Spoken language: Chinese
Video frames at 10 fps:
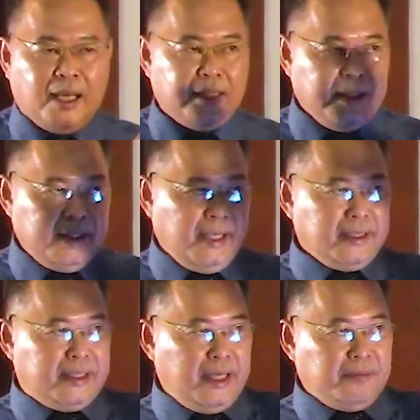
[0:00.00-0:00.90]
他的眼
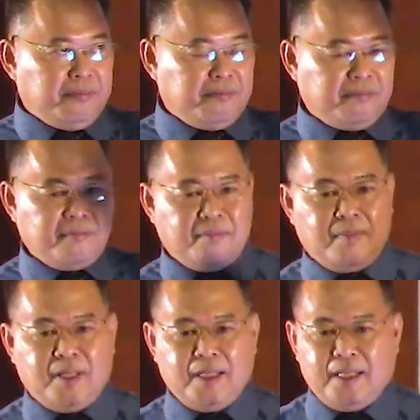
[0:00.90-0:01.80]
见，
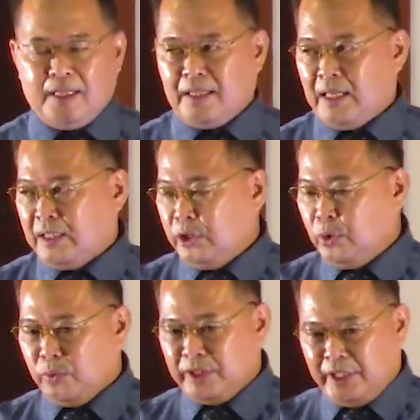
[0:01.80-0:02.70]
他的
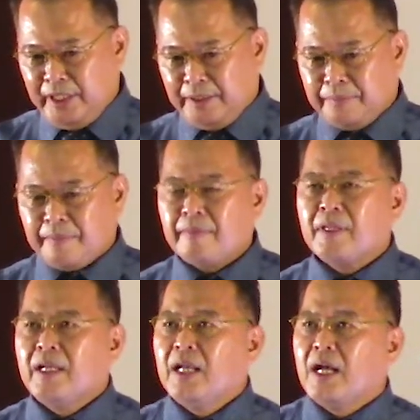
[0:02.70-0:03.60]
勇气，
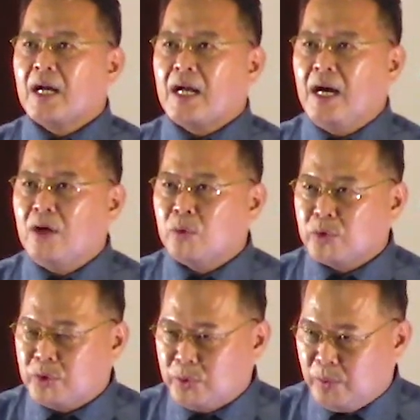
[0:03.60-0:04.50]
告
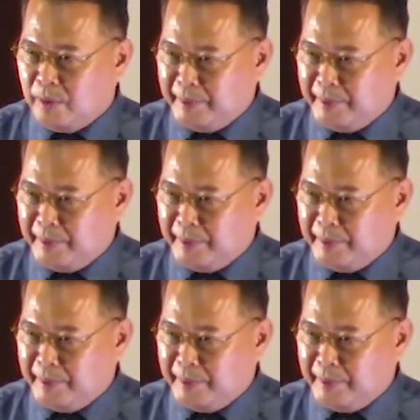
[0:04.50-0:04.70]
诉我